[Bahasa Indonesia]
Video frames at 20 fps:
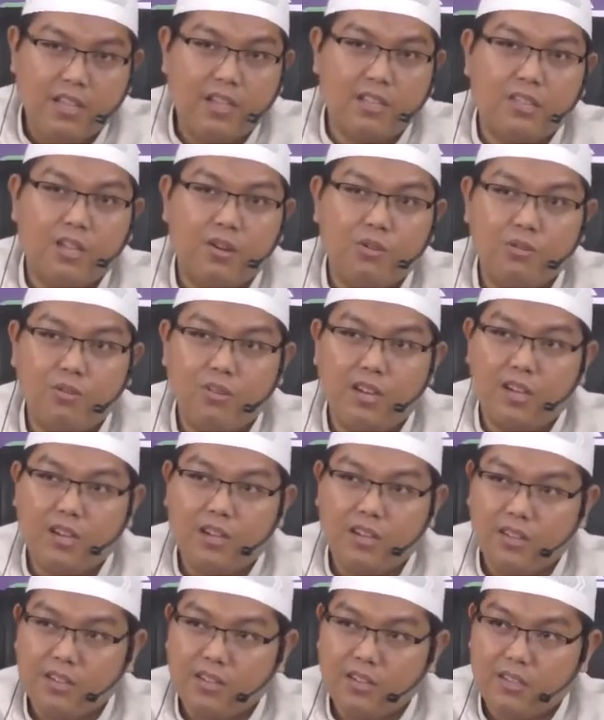ayah tahu
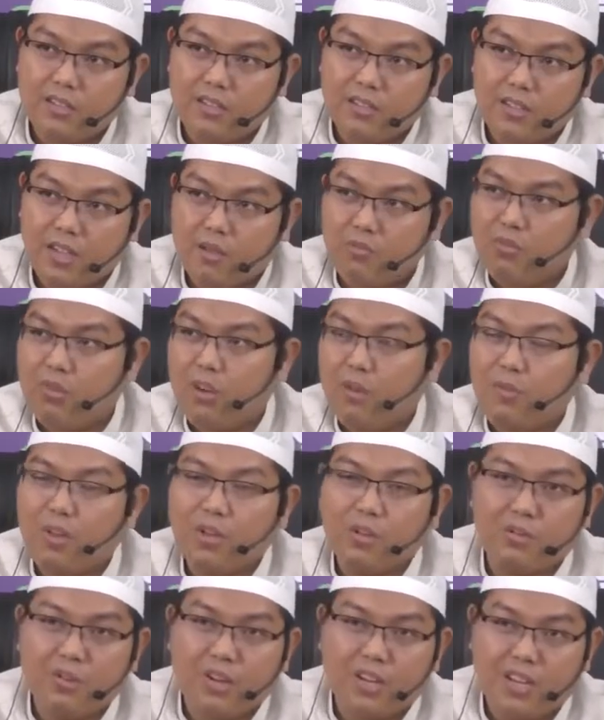kamu
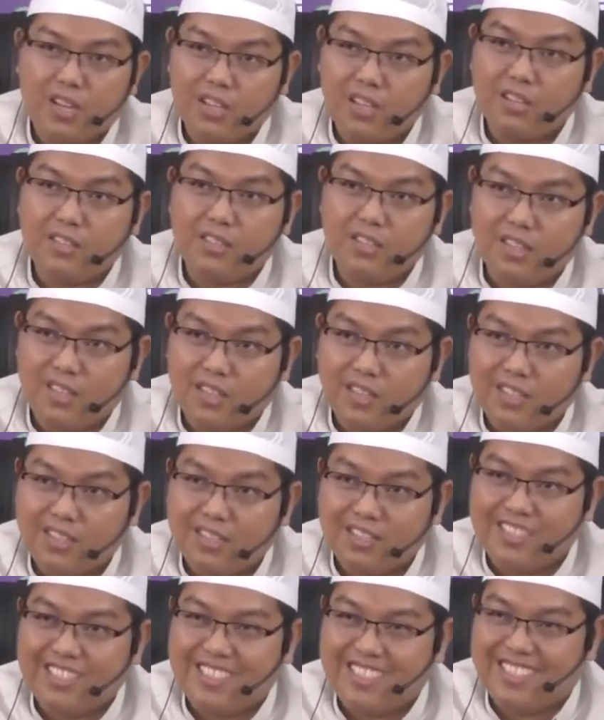hafal Quran, ayah tidak
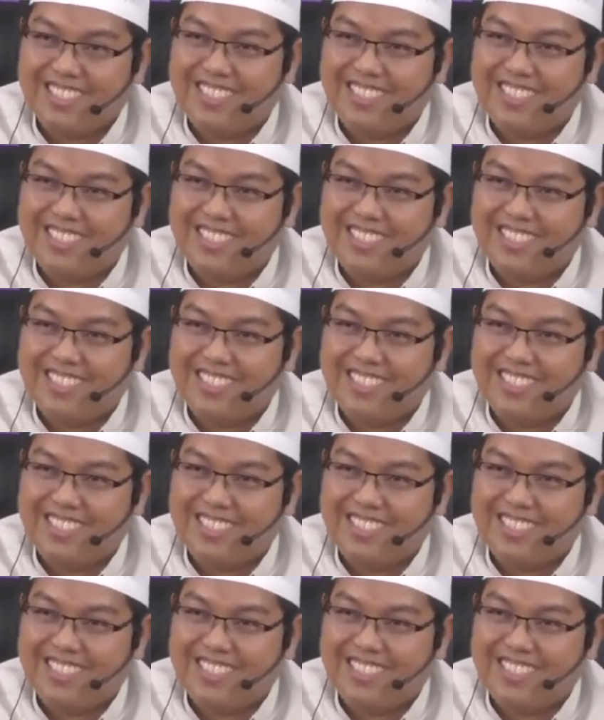ya.